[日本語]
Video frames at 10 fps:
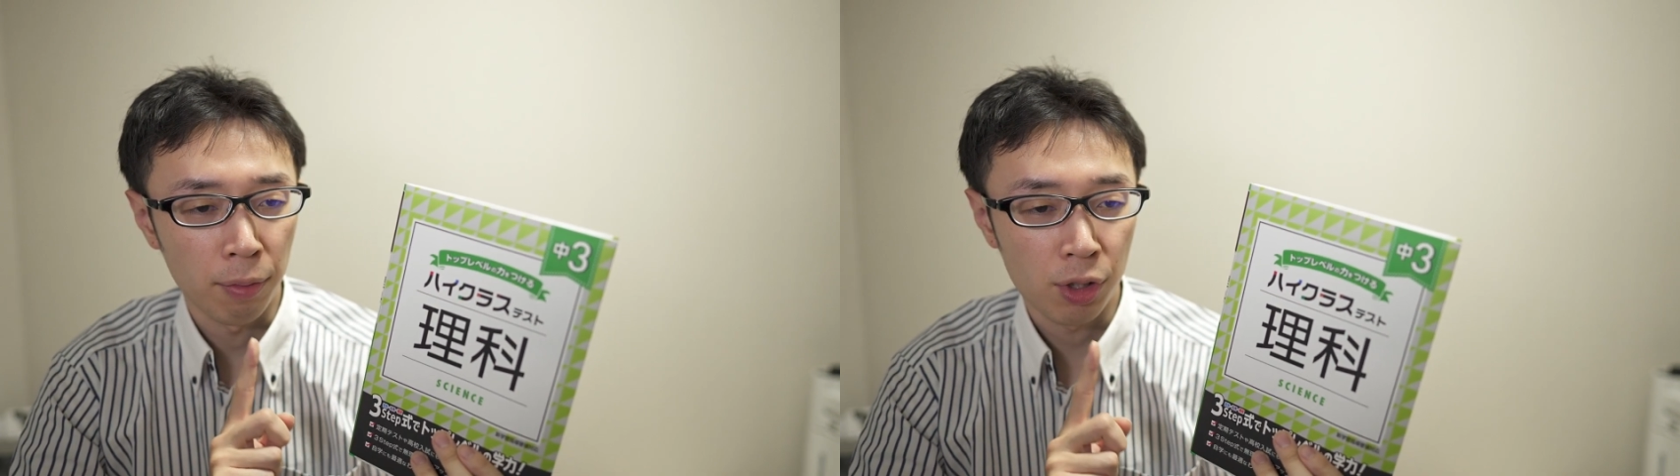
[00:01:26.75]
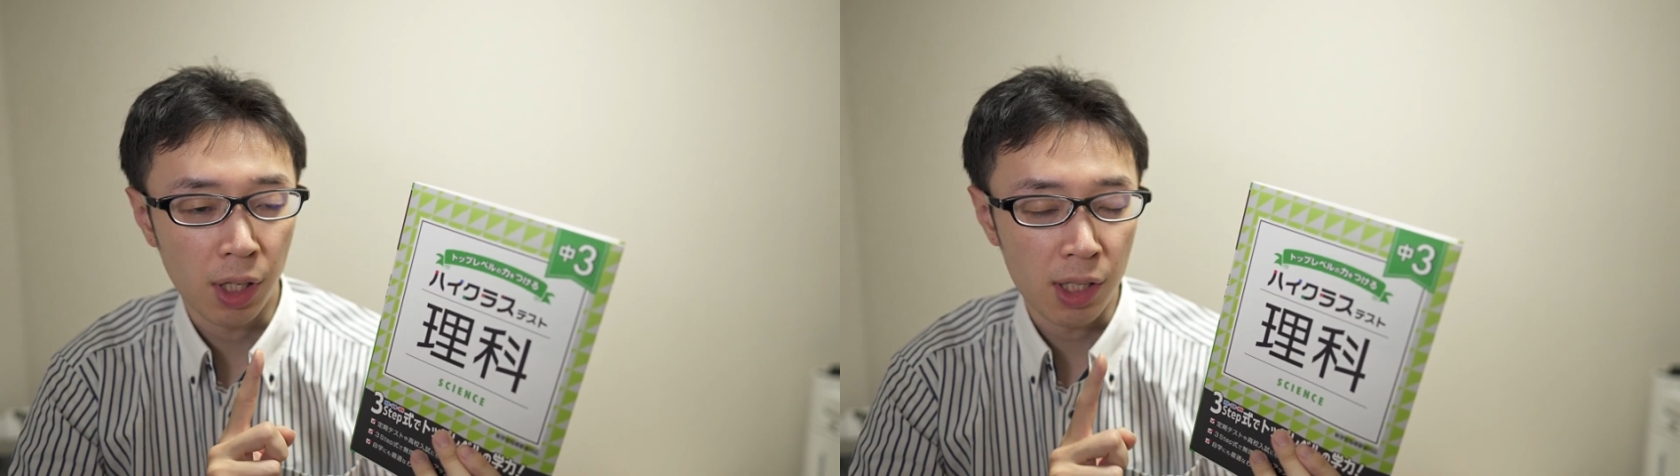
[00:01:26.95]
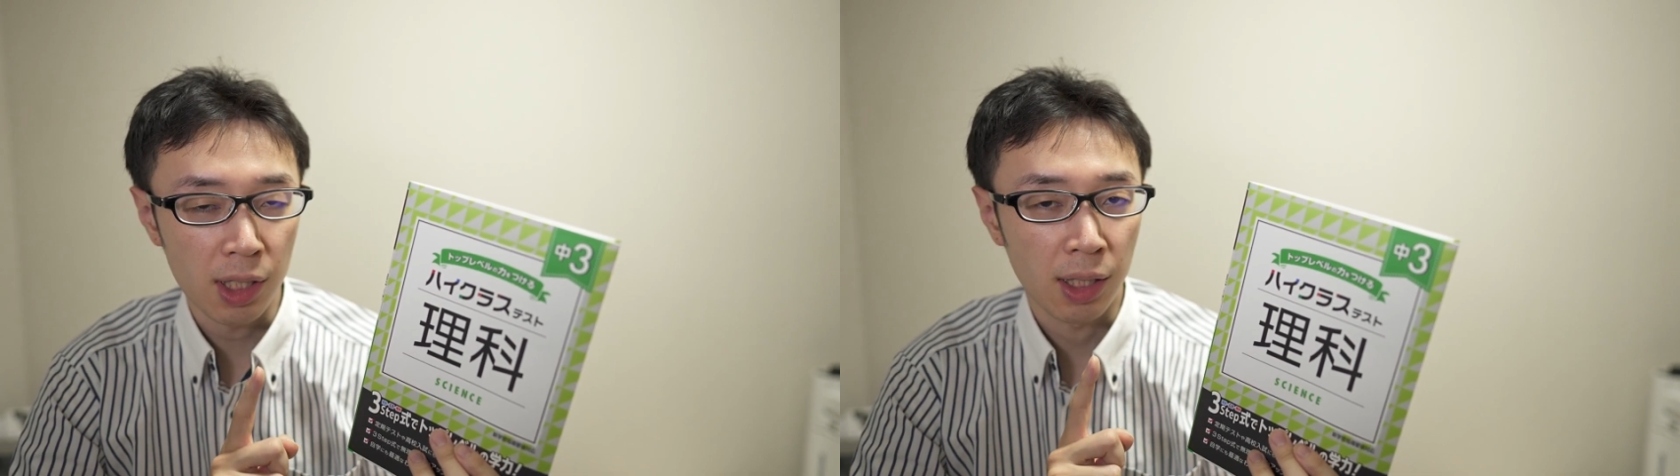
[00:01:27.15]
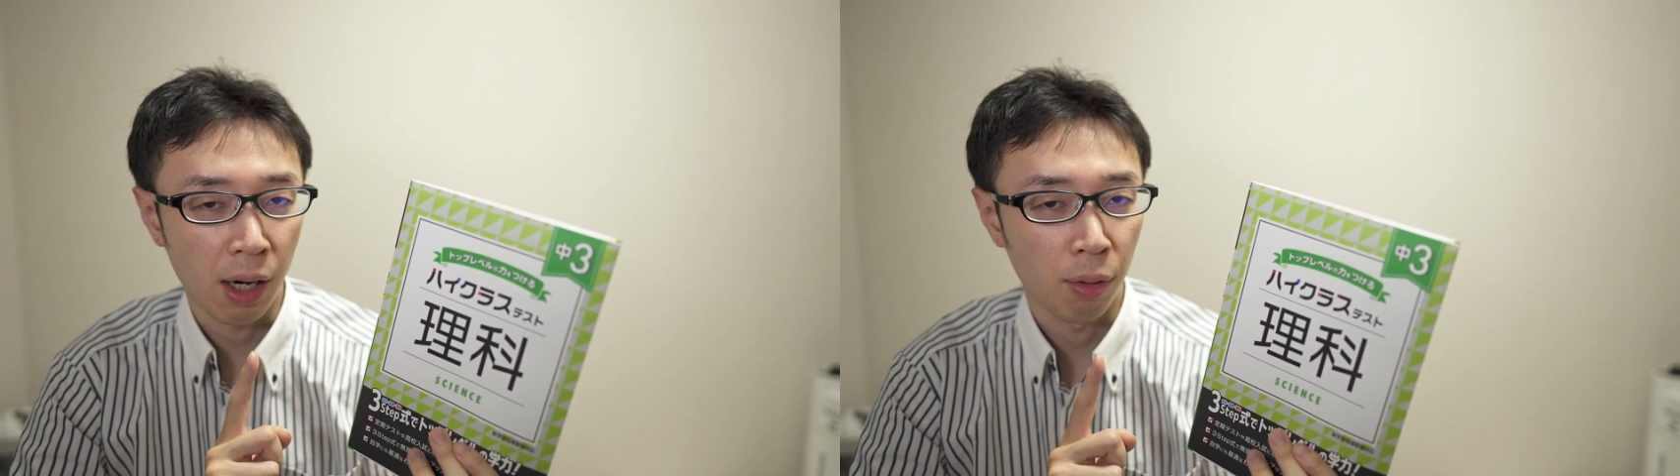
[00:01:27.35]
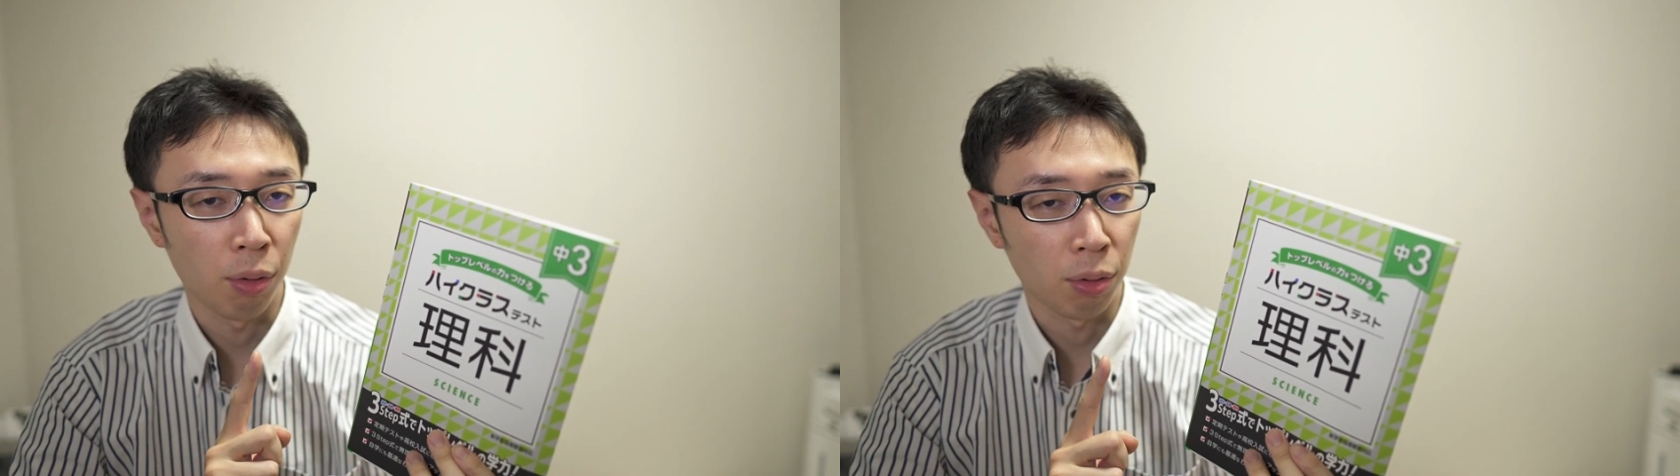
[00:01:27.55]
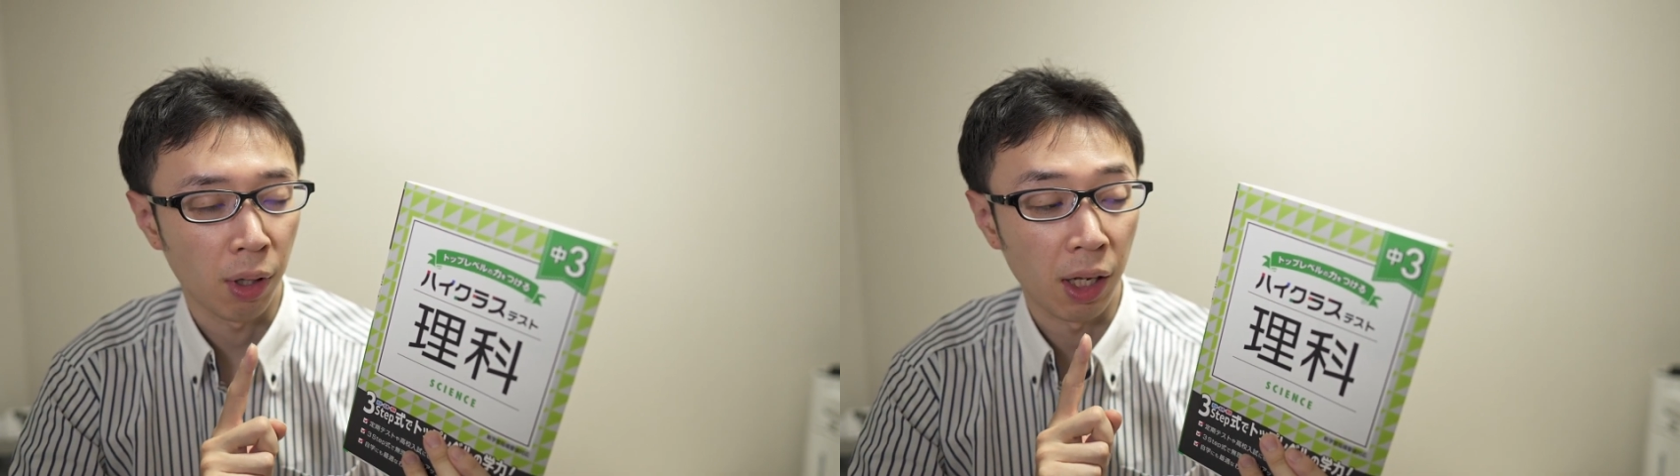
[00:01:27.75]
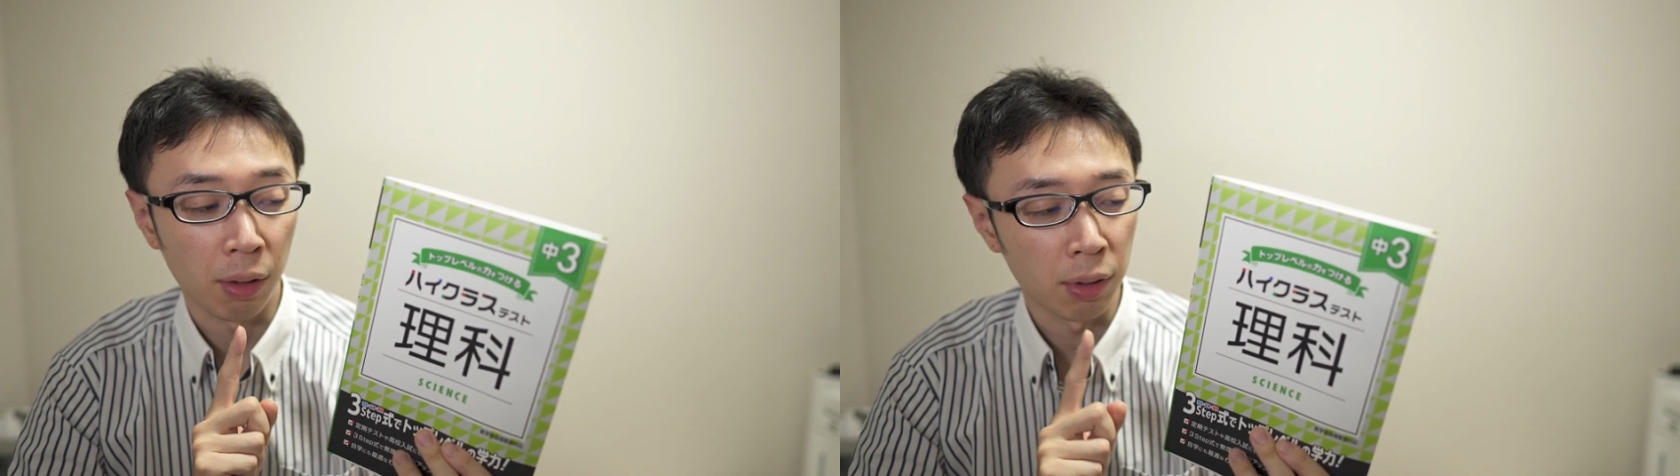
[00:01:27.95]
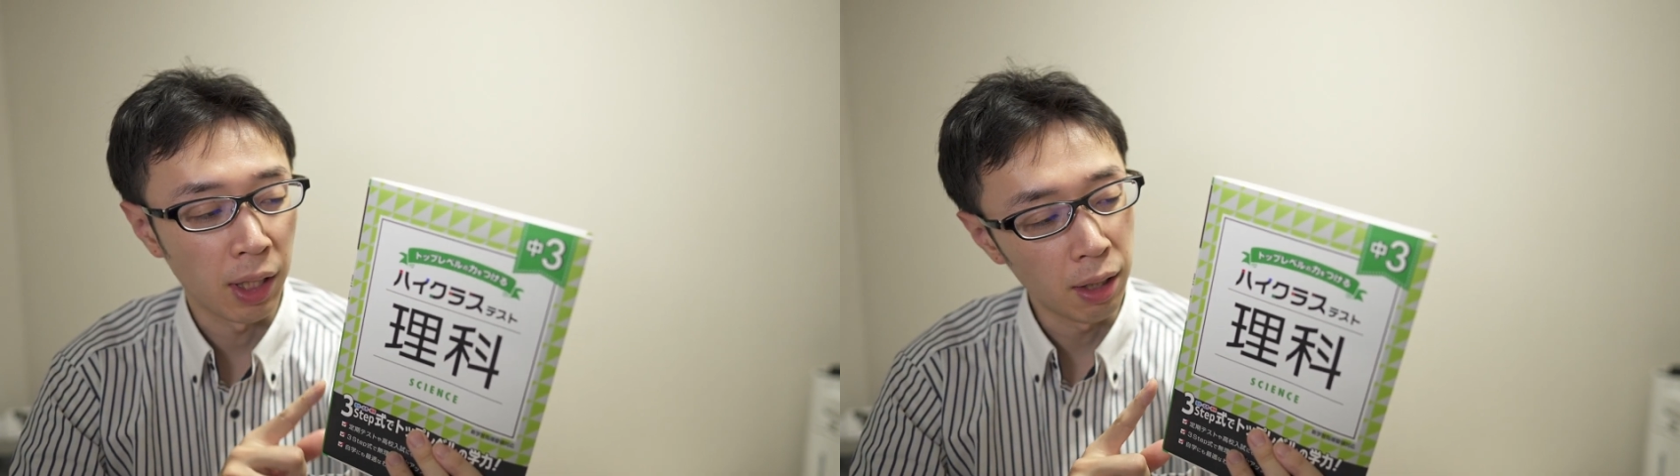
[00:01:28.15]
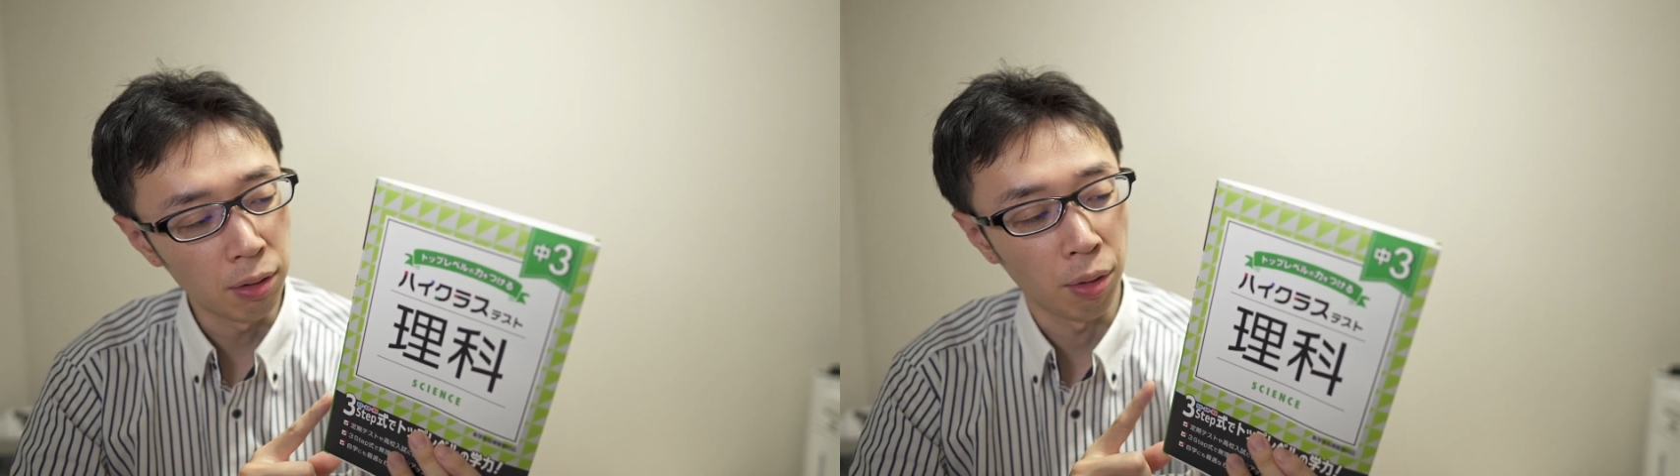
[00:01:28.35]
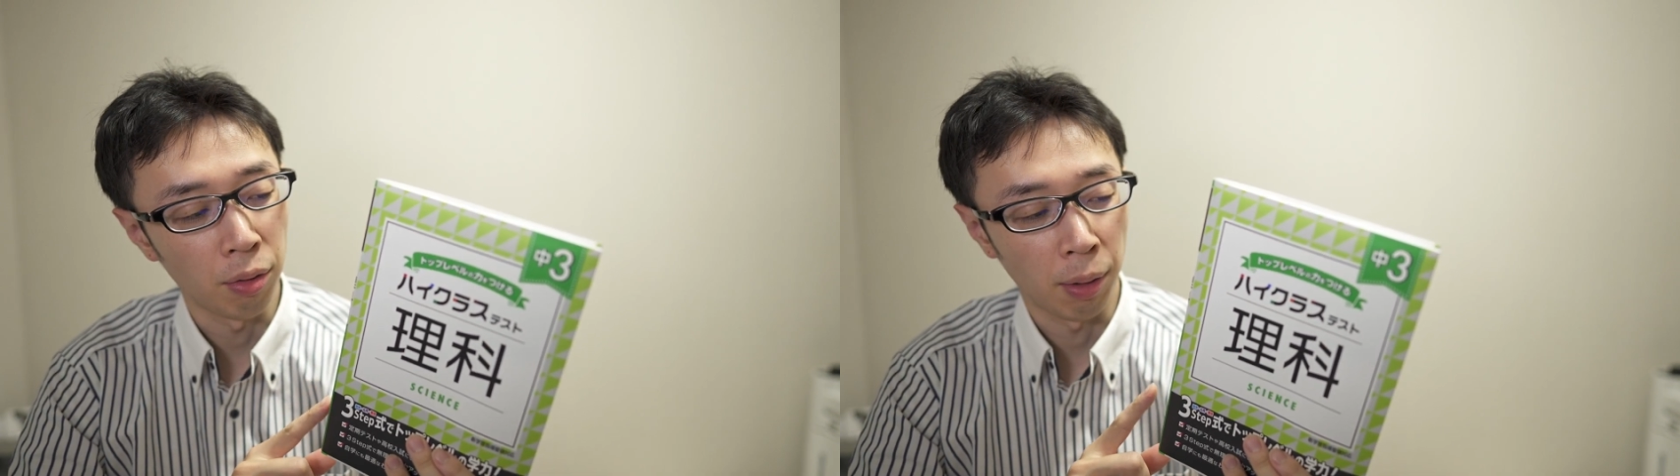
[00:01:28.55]
難しい学校とかだと出
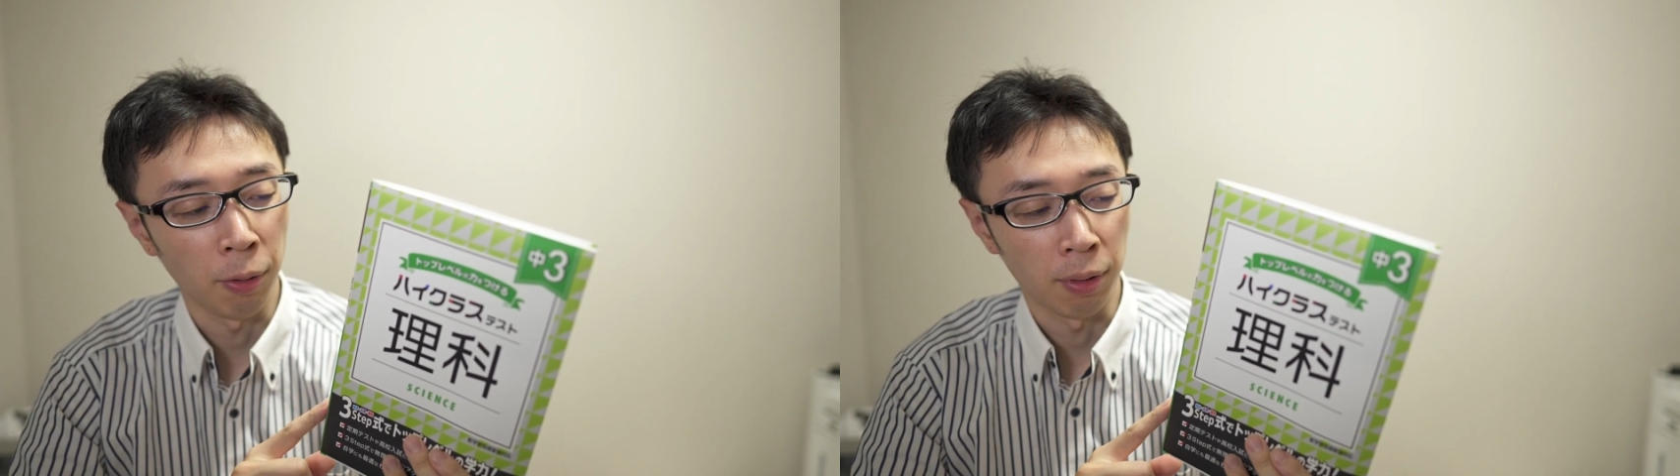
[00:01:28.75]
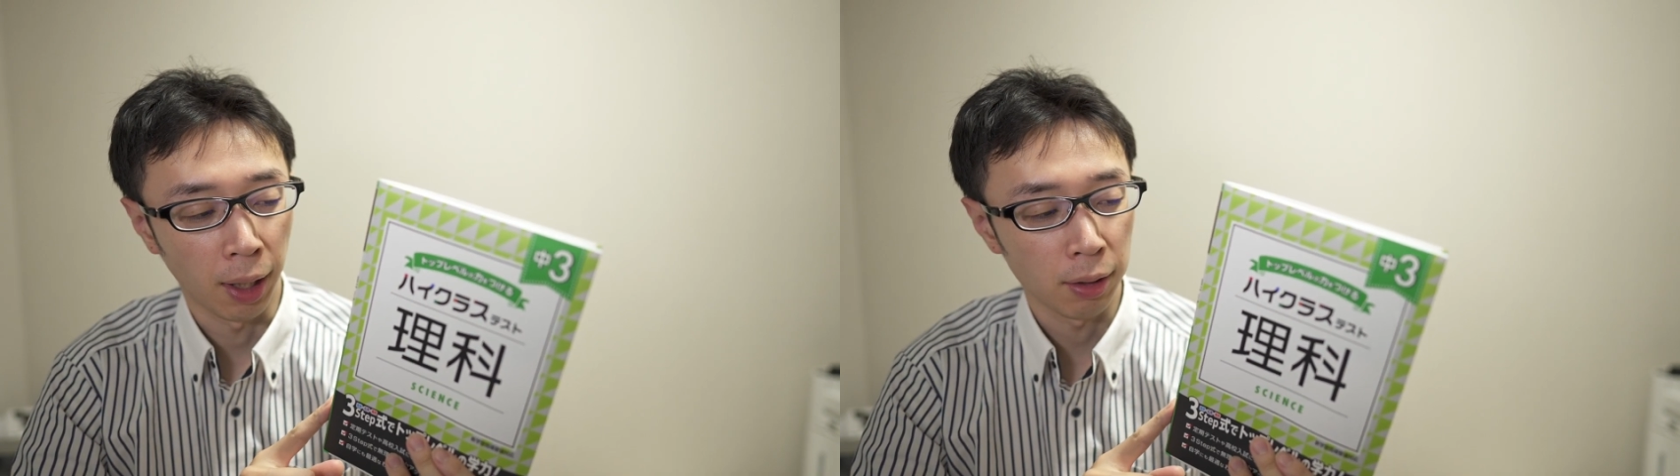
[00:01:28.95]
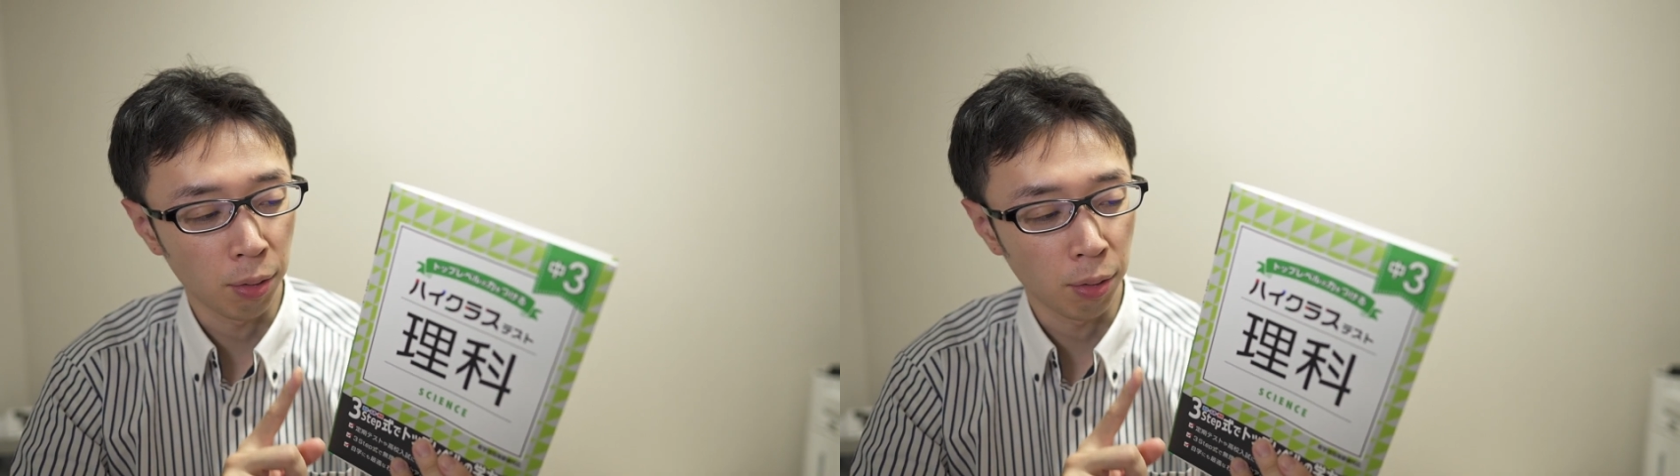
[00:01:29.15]
るような問題、